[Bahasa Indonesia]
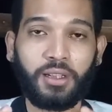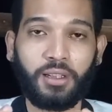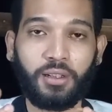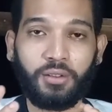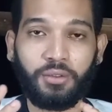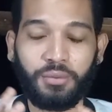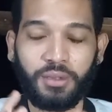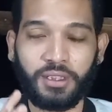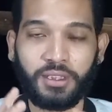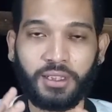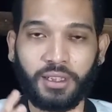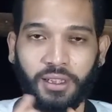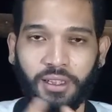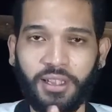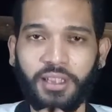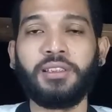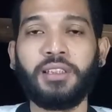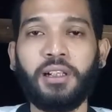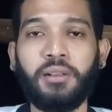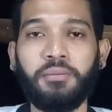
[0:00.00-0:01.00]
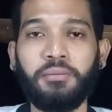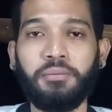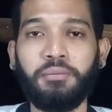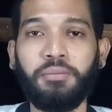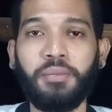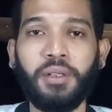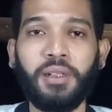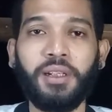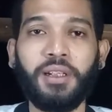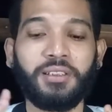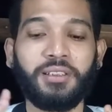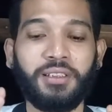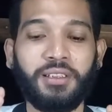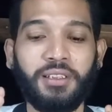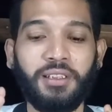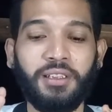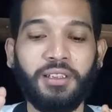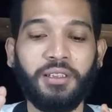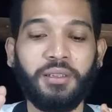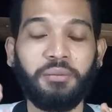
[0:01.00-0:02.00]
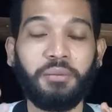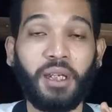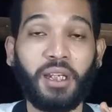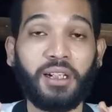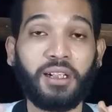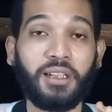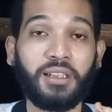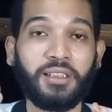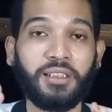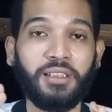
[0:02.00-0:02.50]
yang lumayan sengit sampai si Maryland